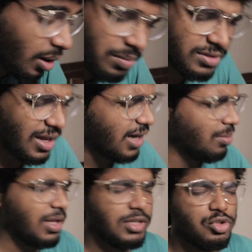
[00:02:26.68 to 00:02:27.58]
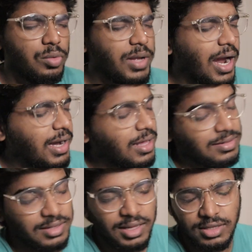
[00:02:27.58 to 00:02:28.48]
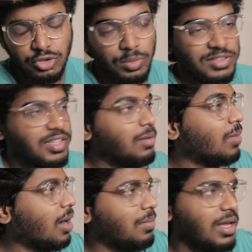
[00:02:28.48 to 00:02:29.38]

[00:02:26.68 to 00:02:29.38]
सब सारे मेरे जो भी आइडल्स है जो भी सिग्मा